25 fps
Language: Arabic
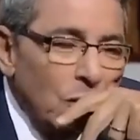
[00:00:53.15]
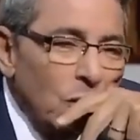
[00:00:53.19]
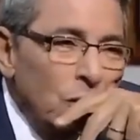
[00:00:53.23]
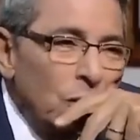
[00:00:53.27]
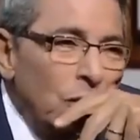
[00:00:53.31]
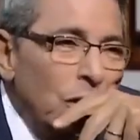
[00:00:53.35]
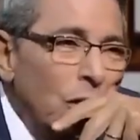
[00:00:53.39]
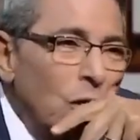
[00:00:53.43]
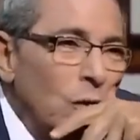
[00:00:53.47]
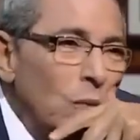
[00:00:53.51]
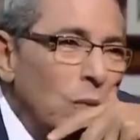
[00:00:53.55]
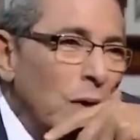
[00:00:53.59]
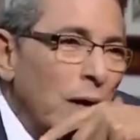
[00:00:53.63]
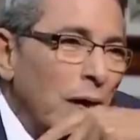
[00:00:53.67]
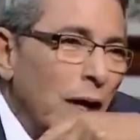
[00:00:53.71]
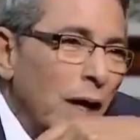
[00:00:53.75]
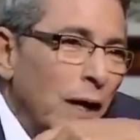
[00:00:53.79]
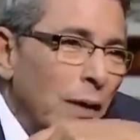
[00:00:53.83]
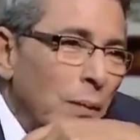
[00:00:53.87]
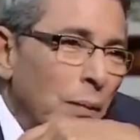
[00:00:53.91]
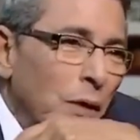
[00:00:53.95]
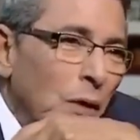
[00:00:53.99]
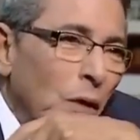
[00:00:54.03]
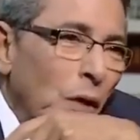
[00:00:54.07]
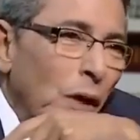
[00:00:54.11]
قلنا له
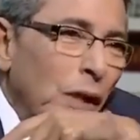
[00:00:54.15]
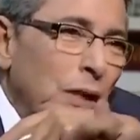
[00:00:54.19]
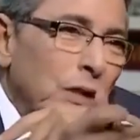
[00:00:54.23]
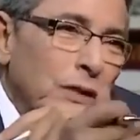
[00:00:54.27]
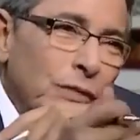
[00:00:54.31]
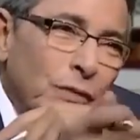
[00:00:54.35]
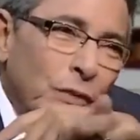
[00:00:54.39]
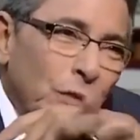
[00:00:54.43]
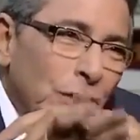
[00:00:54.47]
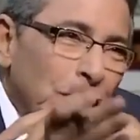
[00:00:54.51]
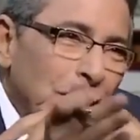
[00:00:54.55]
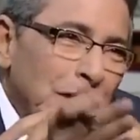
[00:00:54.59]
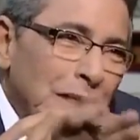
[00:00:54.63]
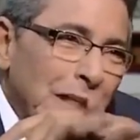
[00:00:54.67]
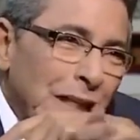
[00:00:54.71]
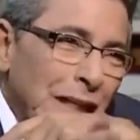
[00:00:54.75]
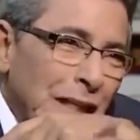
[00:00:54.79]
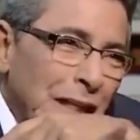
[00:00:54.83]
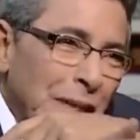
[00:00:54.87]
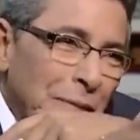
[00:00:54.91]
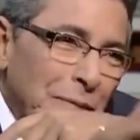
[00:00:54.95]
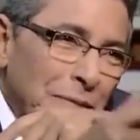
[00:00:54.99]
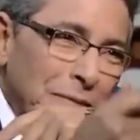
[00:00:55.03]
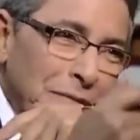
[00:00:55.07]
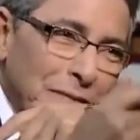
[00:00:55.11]
بقى بروح اكشف وانت
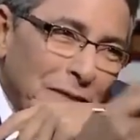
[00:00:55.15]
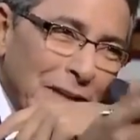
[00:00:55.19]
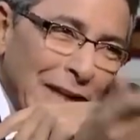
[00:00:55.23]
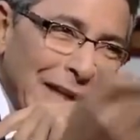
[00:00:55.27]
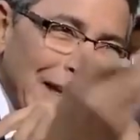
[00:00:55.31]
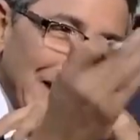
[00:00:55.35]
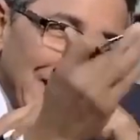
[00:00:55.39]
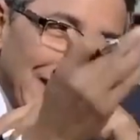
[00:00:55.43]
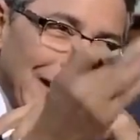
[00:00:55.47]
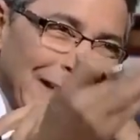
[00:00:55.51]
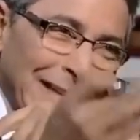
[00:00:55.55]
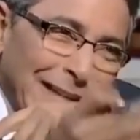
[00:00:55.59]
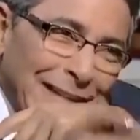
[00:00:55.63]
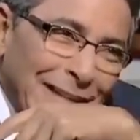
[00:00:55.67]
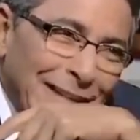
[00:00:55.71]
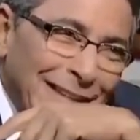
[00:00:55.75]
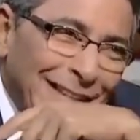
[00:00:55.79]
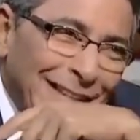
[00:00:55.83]
سليم فيعني